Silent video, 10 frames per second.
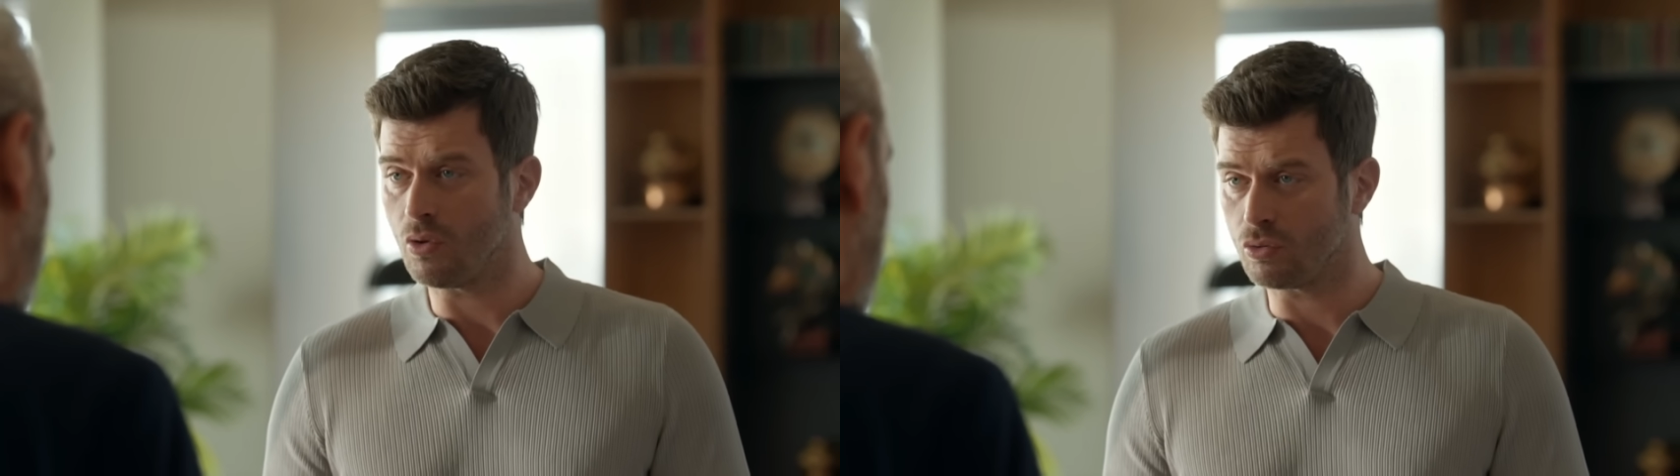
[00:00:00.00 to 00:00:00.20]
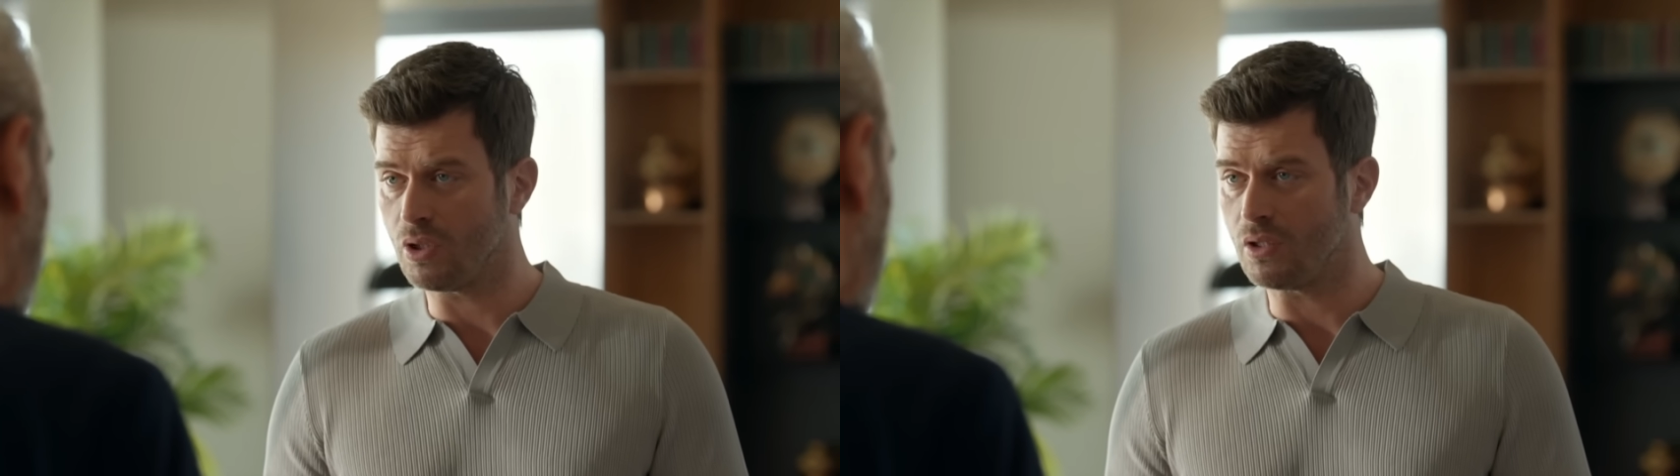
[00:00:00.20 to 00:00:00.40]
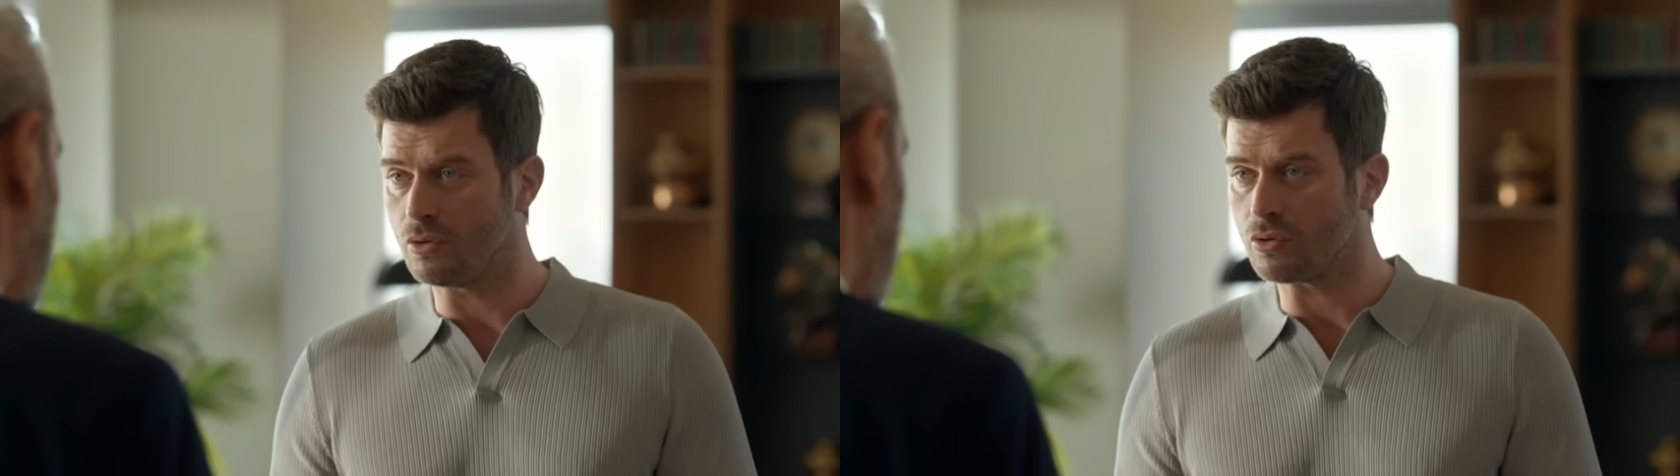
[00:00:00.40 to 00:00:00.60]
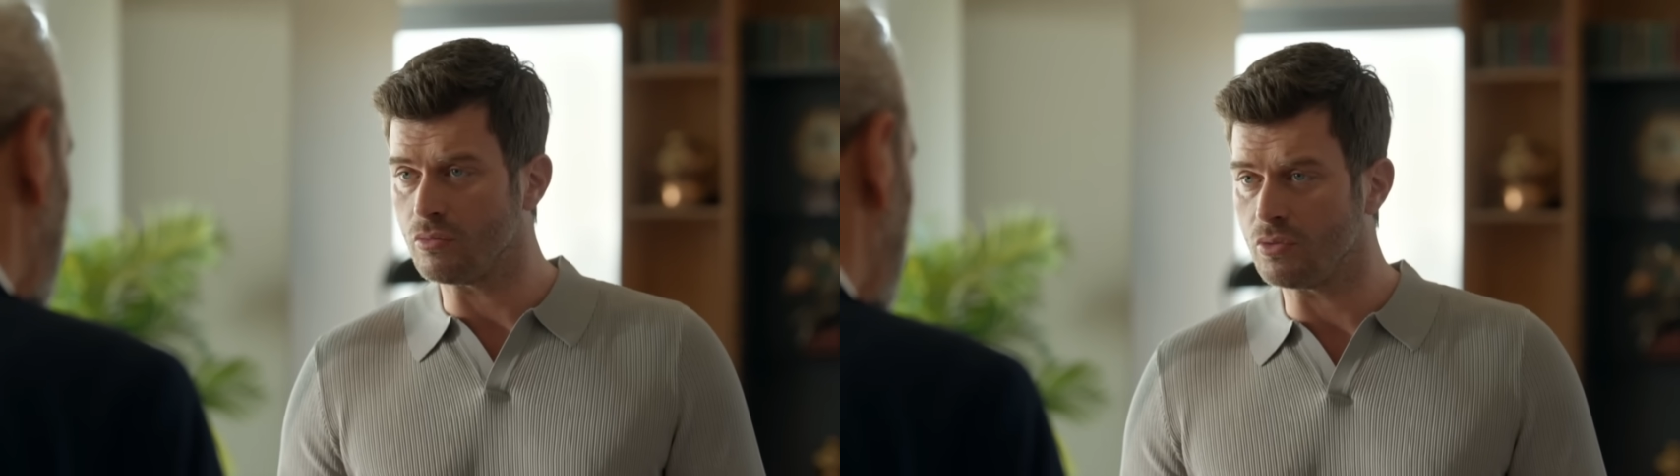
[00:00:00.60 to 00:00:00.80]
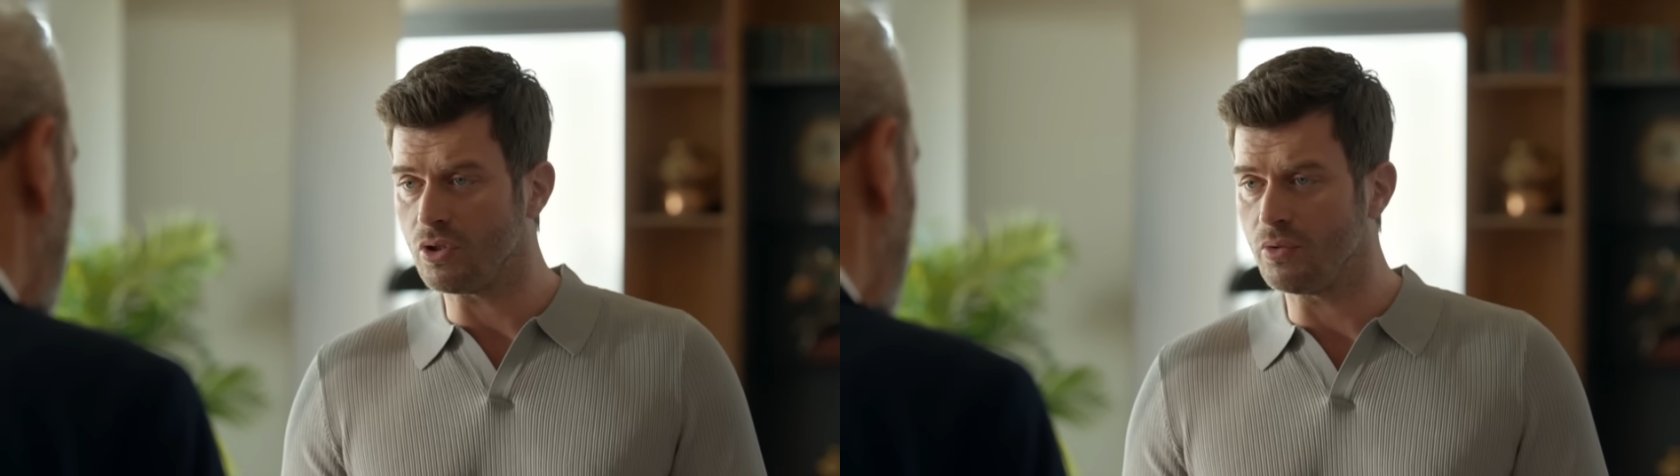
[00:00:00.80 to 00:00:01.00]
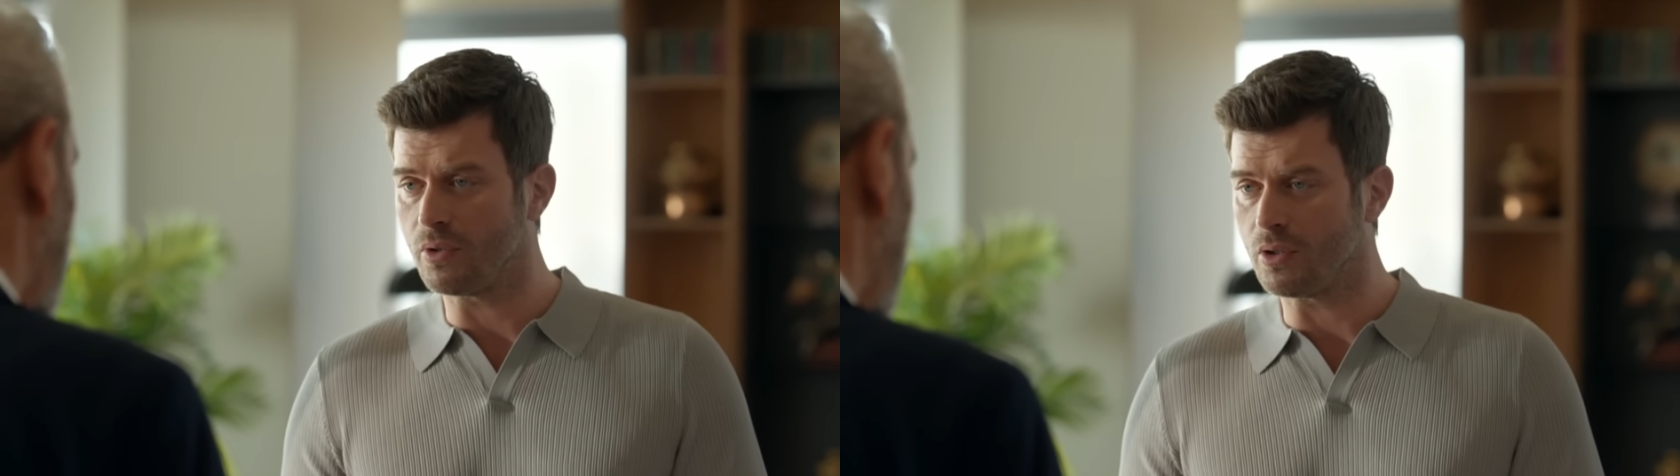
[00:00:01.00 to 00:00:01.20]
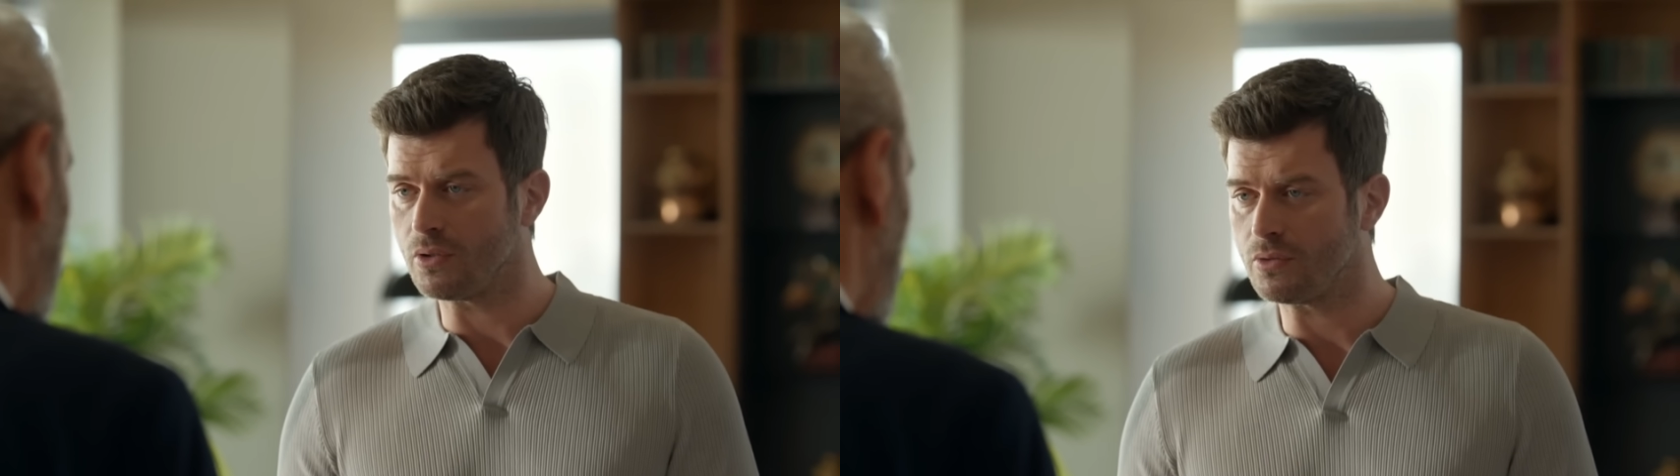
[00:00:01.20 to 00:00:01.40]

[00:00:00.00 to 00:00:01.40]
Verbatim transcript: otel diyorsun bir değil mi?